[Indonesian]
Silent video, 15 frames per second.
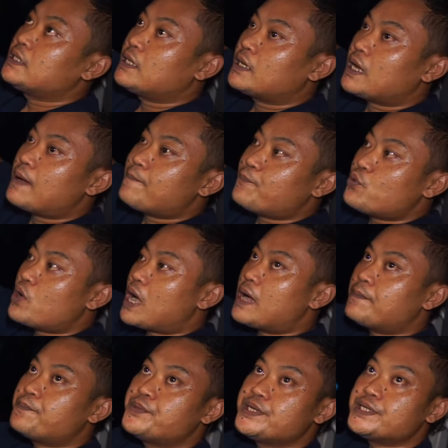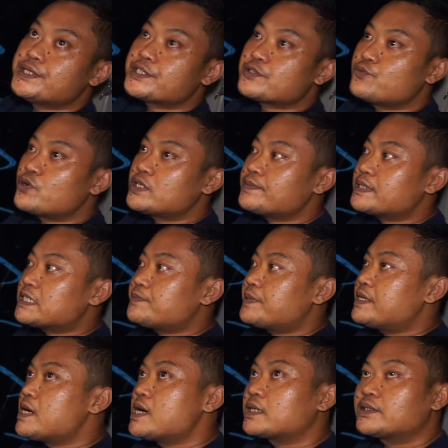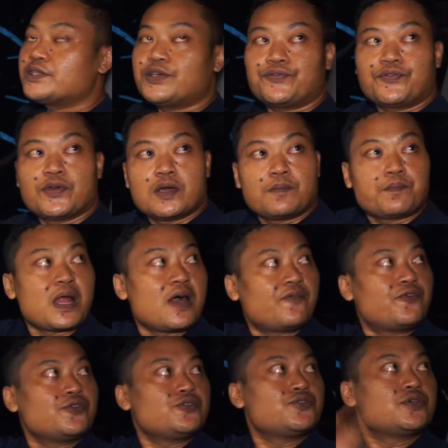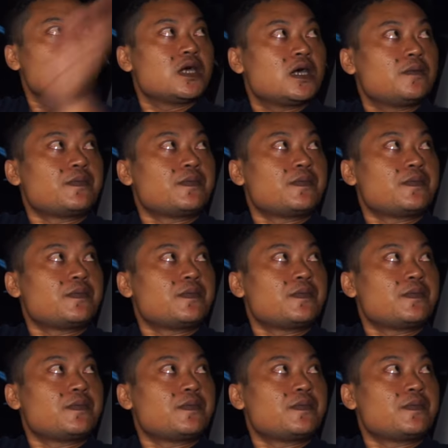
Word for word: lampu kabin semuanya masih pada aktif, plafon juga